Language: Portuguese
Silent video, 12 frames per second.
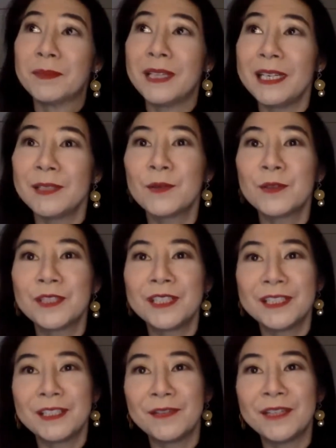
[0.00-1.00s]
três
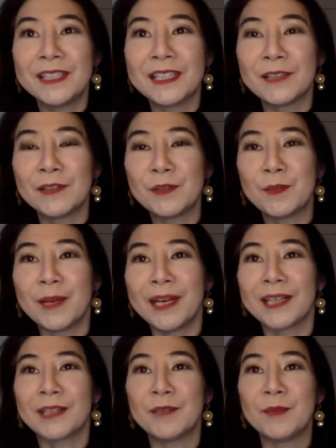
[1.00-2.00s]
gotinhas de evidenciador de
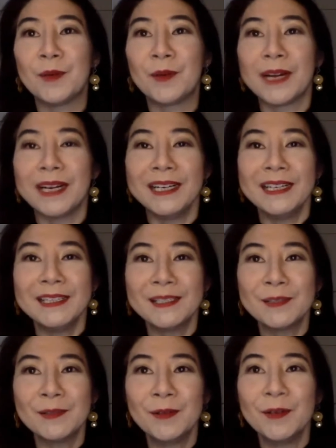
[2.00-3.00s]
placa no meu
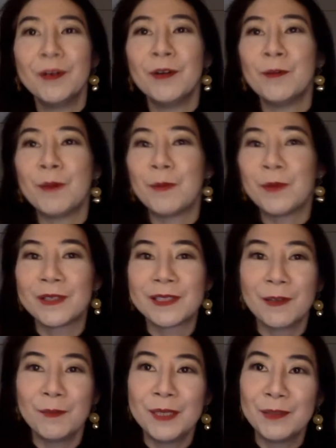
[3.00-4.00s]
caso, uma
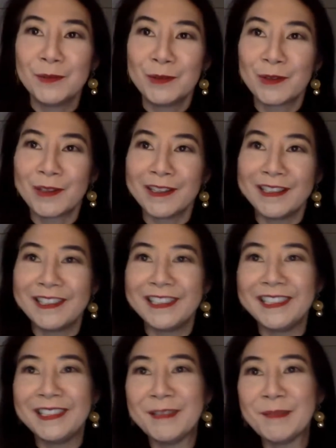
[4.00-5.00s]
porção minúscula
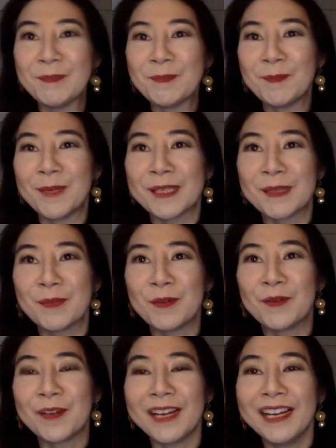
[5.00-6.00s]
de pasta
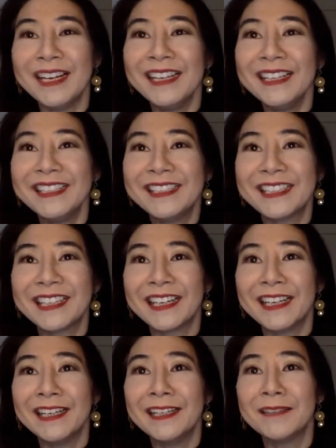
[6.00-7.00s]

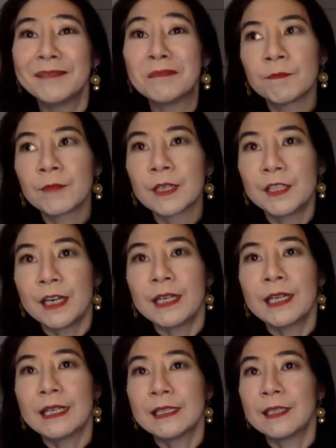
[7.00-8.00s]
profilática, já
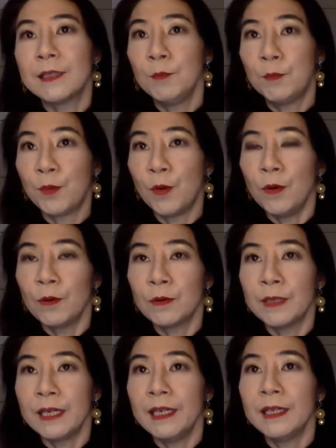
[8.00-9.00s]
que gasta tão pouco,
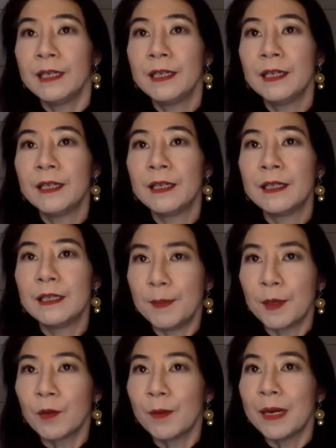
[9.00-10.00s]
né? Dá
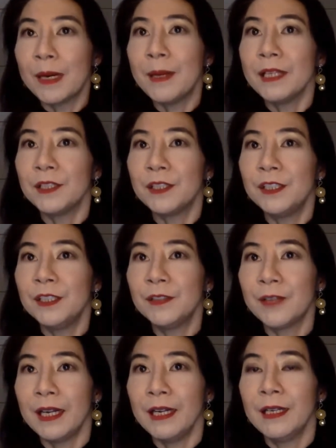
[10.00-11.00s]
para cobrar
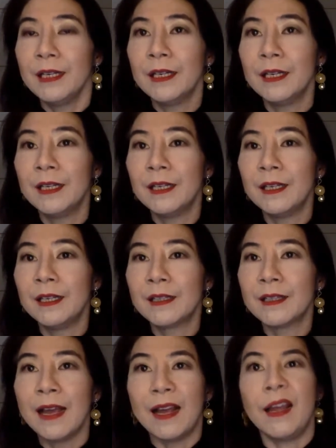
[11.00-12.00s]
baratinho, né?
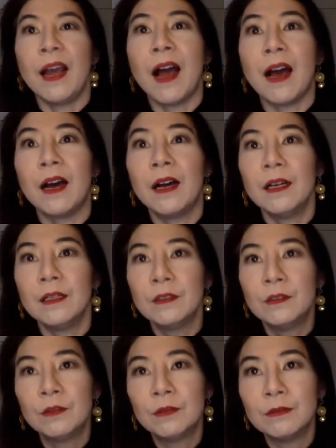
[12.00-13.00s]

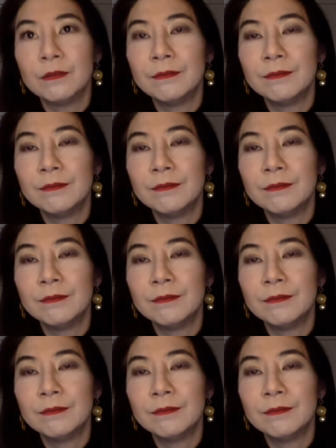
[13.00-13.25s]
Errado.